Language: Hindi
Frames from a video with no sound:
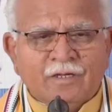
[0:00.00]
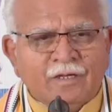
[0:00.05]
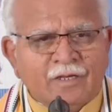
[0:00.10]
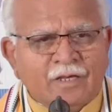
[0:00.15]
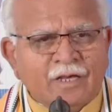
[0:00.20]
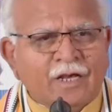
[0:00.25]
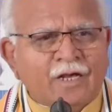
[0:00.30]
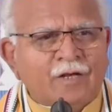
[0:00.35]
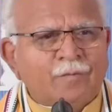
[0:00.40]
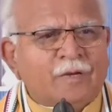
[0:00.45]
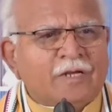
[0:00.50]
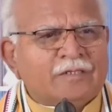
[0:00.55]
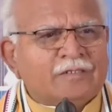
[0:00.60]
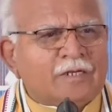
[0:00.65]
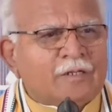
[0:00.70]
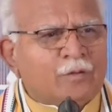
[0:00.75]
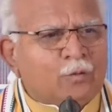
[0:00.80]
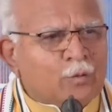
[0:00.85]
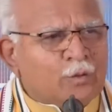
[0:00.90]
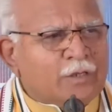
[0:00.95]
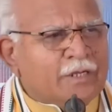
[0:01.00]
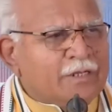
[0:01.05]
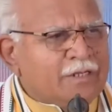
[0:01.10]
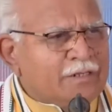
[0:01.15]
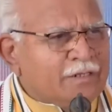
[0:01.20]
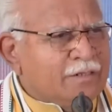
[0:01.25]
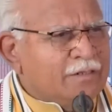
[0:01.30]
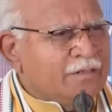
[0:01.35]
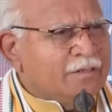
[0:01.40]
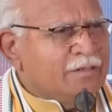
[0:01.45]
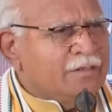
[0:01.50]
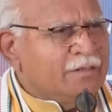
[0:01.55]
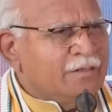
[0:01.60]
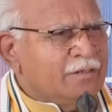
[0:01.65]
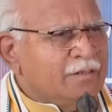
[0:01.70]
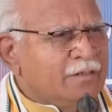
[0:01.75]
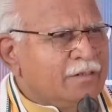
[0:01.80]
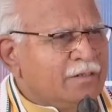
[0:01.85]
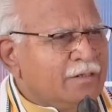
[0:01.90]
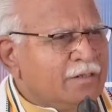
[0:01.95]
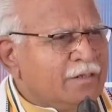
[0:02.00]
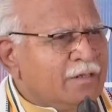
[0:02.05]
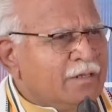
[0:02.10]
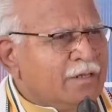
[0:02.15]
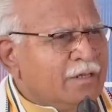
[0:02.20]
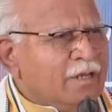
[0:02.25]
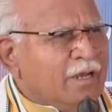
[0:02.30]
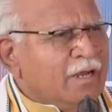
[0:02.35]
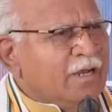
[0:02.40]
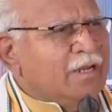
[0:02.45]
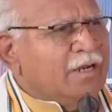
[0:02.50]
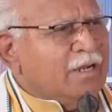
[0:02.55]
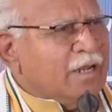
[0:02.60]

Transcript: क्या हम आज़ाद हो गए अगर